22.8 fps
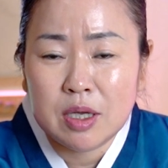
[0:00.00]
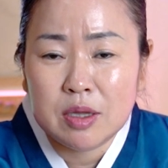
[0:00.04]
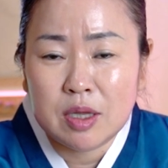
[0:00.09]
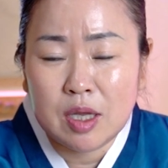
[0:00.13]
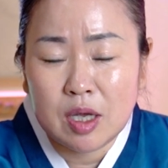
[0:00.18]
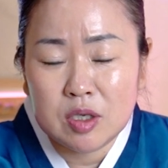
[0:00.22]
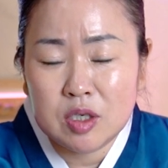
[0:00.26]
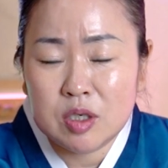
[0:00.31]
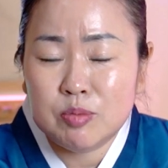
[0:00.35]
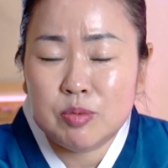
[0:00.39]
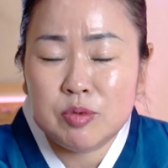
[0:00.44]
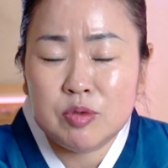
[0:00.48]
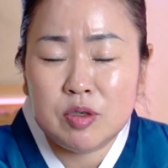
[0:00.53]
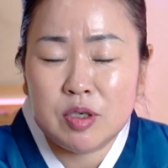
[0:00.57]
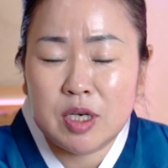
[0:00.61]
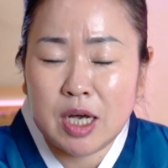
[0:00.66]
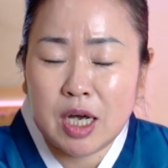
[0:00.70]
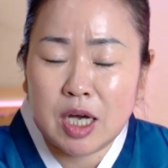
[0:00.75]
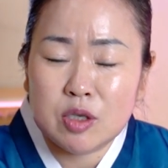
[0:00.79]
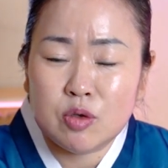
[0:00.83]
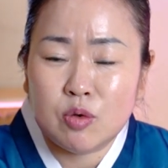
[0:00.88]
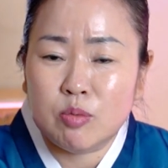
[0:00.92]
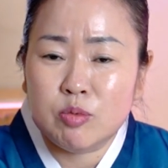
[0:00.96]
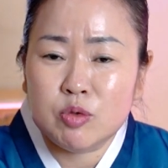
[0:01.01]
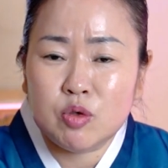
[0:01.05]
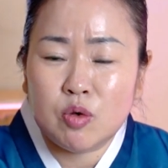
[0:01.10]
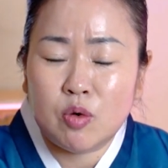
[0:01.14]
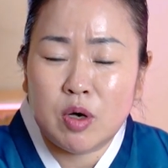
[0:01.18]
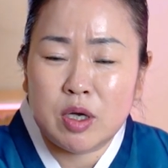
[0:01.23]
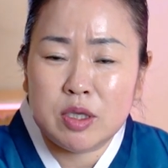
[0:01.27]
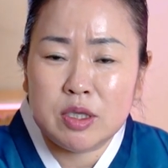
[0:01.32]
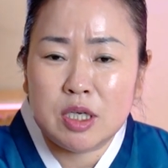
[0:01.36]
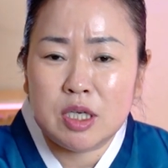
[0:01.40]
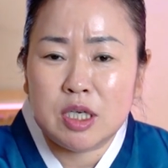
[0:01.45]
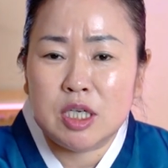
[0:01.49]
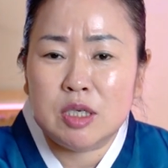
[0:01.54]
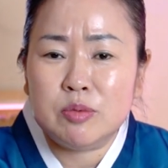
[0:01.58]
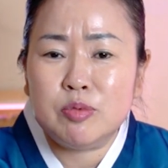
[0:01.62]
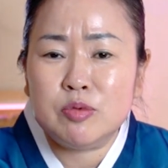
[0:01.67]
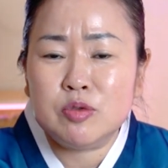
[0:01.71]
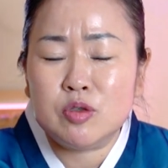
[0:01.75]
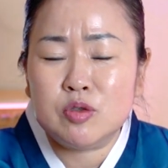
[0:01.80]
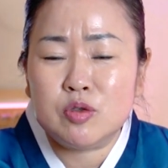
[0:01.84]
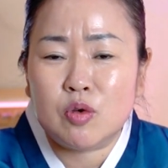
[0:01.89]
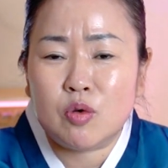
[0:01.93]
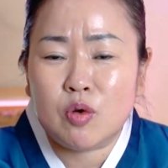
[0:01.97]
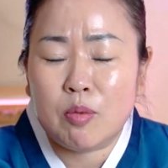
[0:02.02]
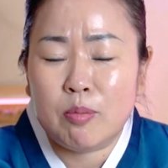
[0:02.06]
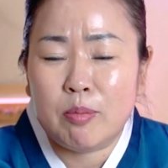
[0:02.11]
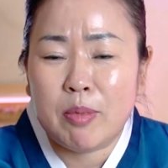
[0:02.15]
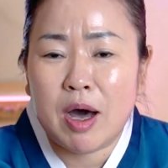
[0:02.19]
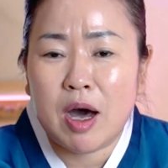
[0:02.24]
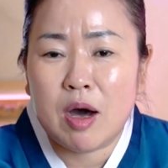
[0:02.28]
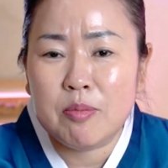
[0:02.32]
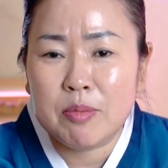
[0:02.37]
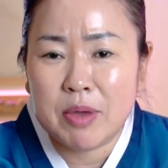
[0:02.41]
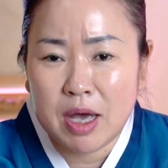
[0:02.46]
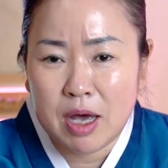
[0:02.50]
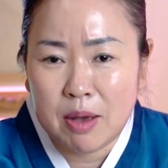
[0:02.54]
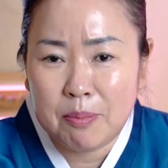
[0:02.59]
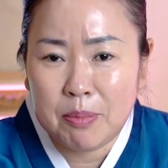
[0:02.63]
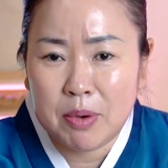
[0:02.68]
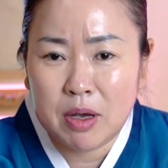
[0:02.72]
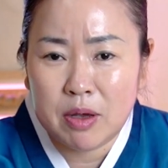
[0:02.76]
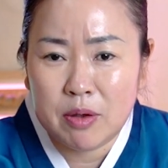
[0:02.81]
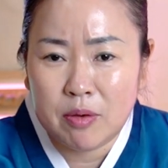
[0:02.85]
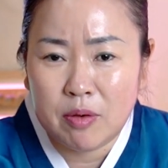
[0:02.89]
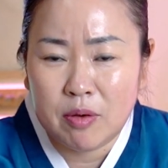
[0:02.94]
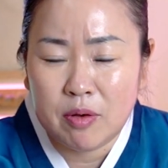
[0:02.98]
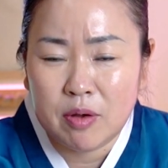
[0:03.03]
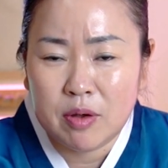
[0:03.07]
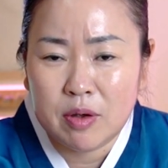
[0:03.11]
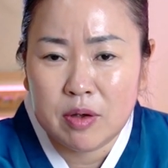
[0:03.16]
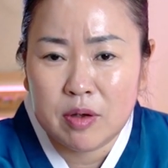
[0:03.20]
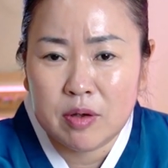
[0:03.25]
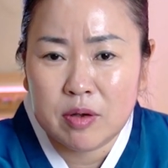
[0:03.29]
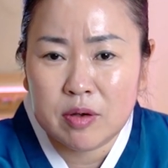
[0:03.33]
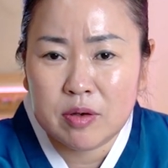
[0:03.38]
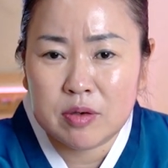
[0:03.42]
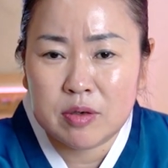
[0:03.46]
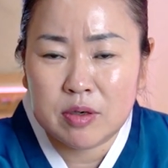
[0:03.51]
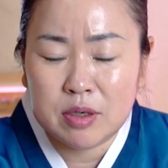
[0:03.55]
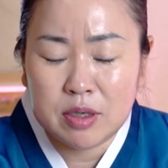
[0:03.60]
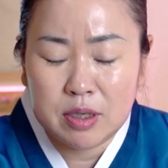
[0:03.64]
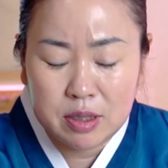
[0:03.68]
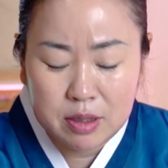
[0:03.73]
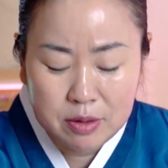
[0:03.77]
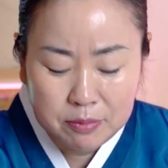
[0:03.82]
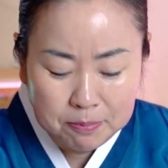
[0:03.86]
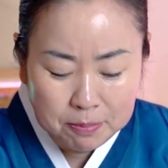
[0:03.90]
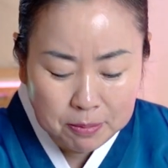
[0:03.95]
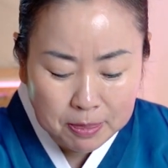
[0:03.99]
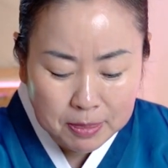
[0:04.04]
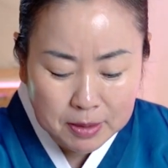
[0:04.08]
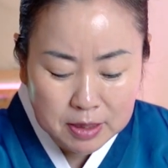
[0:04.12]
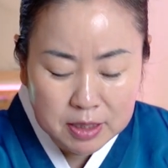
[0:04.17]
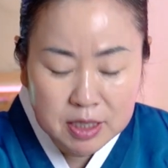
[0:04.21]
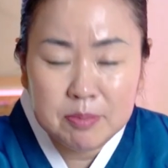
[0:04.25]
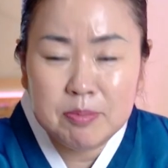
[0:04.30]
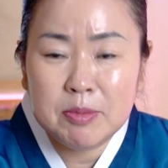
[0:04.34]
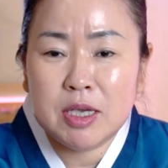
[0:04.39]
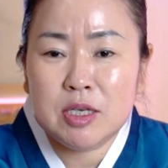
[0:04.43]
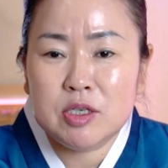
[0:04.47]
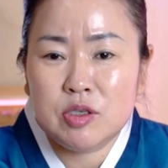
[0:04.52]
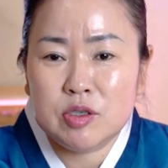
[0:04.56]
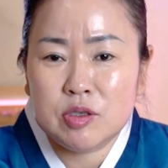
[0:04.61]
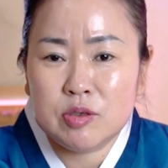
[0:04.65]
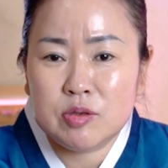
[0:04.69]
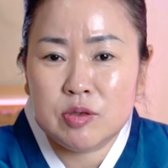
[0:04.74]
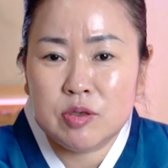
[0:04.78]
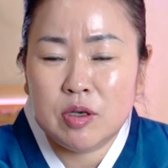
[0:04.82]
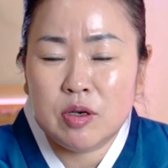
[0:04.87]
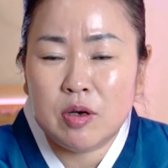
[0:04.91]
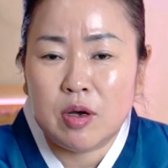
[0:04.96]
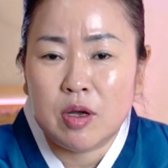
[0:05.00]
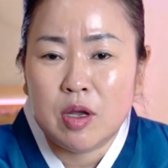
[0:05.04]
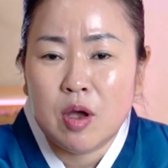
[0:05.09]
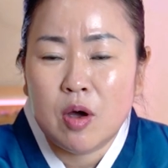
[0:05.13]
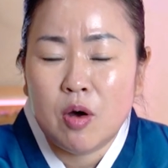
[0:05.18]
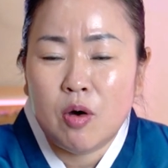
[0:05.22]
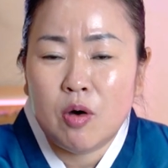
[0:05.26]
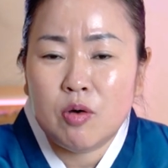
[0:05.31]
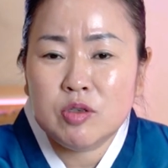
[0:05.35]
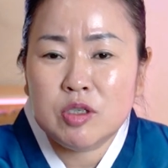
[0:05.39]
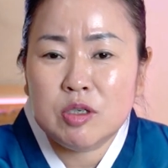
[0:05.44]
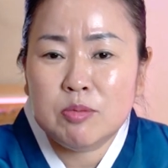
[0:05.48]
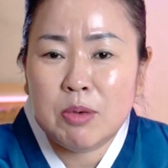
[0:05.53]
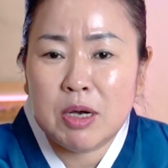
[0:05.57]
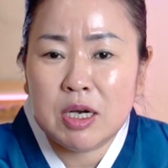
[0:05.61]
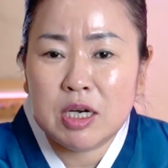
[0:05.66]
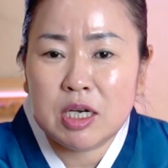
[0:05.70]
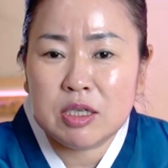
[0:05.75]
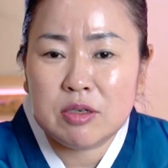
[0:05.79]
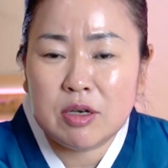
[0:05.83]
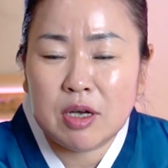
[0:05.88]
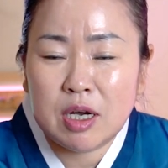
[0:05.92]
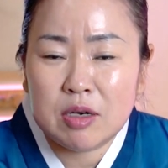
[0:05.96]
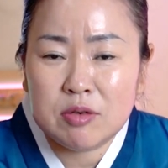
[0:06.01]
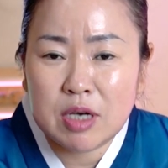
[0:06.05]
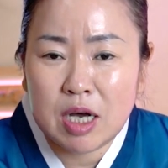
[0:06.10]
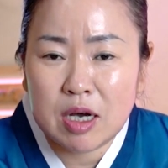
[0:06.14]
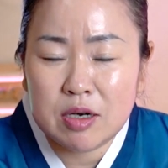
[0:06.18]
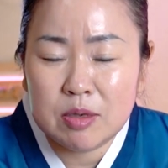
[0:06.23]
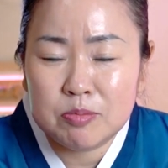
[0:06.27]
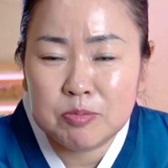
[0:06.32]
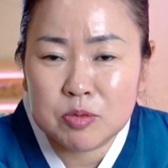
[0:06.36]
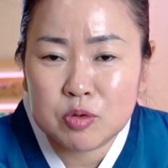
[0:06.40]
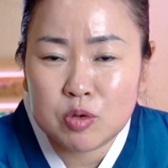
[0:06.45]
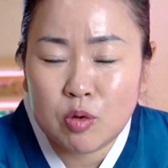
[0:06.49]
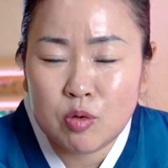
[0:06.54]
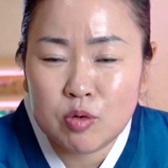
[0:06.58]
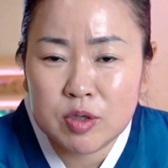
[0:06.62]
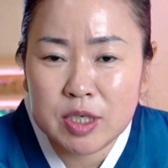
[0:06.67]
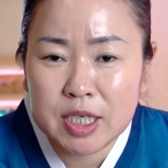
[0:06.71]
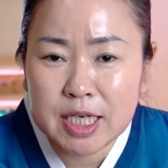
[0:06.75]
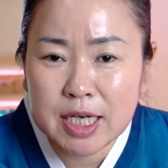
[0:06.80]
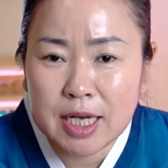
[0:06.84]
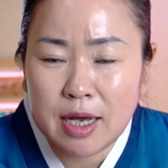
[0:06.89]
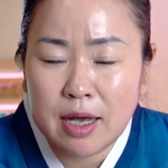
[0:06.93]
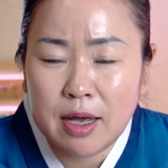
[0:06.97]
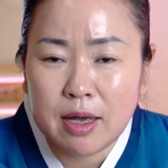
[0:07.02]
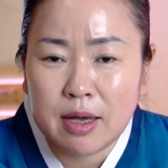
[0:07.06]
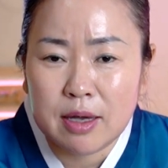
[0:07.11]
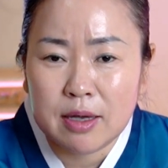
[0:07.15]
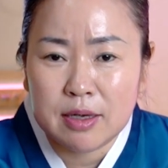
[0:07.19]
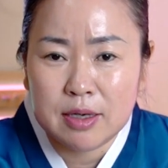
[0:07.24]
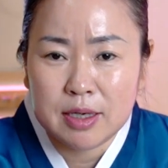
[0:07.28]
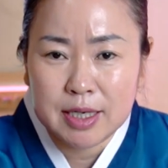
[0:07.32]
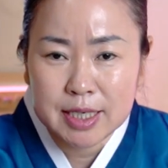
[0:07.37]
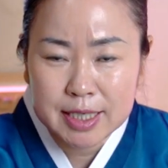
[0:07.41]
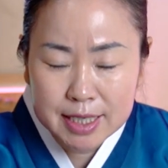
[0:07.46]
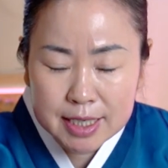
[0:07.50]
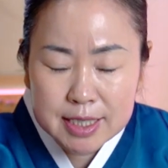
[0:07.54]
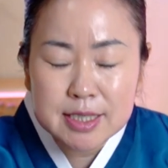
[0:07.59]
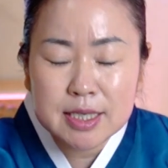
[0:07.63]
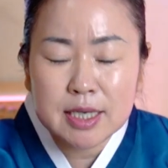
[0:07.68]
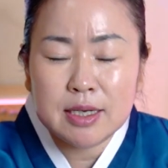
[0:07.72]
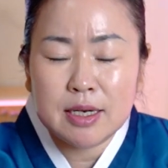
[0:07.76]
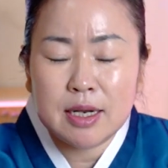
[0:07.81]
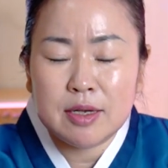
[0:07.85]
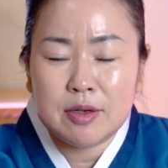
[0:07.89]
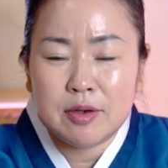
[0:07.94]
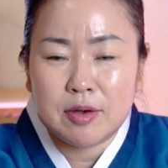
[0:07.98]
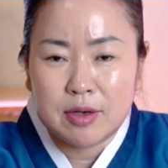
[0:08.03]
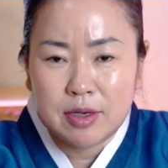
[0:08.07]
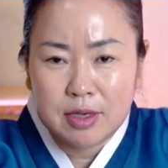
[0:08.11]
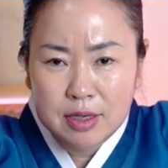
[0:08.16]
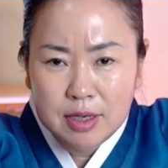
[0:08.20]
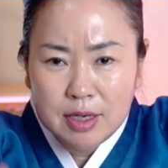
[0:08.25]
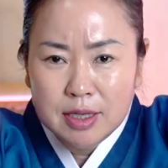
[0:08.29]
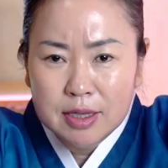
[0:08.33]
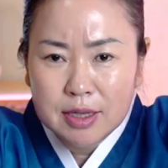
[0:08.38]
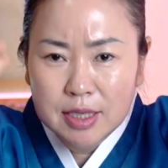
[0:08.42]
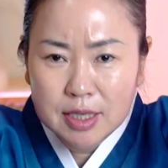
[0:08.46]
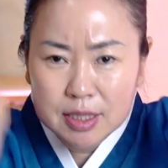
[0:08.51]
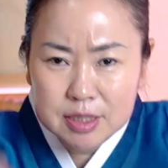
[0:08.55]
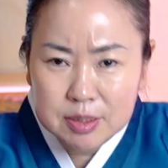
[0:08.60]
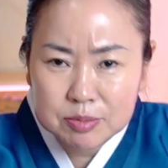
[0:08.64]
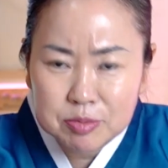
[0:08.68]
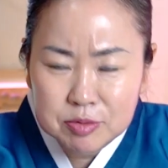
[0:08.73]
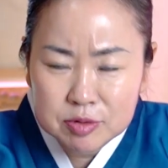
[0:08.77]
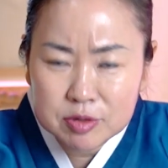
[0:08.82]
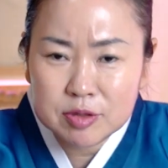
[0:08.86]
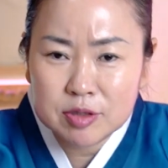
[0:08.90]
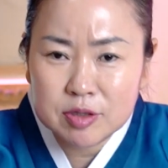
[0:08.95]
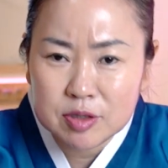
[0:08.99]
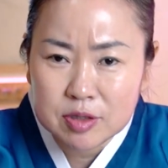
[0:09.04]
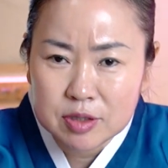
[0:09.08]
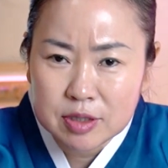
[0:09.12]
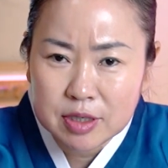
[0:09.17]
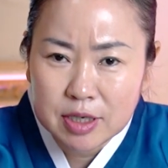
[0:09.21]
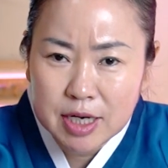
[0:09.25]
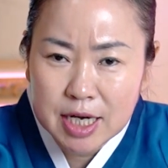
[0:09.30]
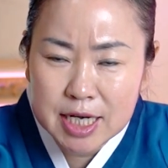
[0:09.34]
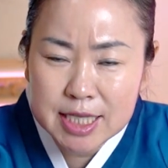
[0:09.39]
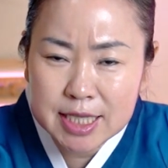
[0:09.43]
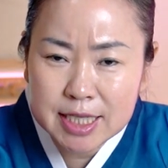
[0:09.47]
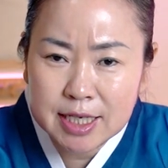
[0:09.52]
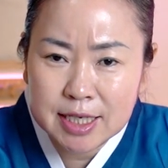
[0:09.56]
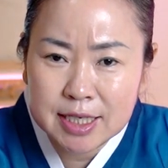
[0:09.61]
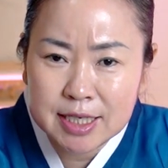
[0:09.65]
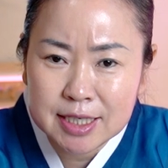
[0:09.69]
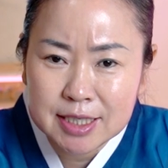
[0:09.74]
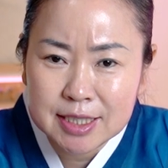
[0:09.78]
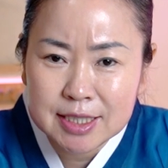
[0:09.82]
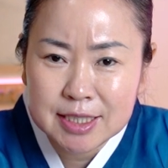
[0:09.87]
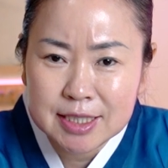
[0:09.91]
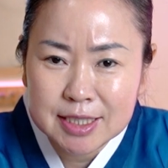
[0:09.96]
돼지분들 내가 너무 좋아하는데 이분들 조금 마음이 아파요. 그러니 힘내시고요. 홍수마귀 같은 거 하고 가면 좋으니까 괜찮아요. 돼지분들 화이팅!